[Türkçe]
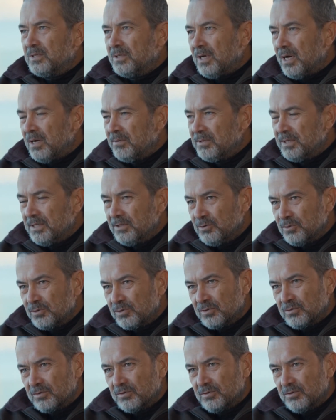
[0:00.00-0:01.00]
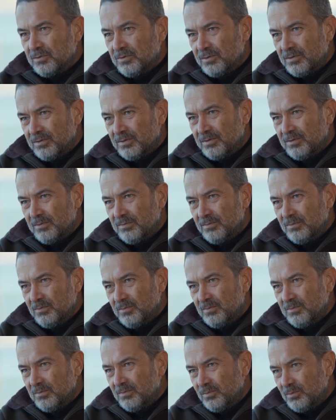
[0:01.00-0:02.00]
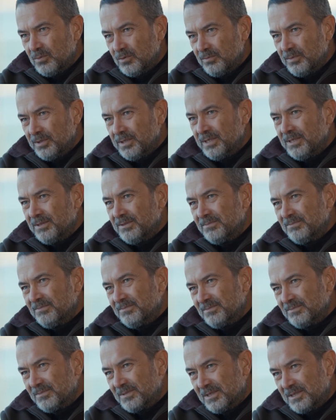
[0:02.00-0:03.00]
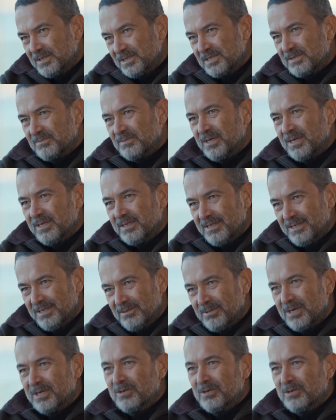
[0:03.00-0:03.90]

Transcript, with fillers: Tahmin ediyorsundur. Bu bir kızıma iyi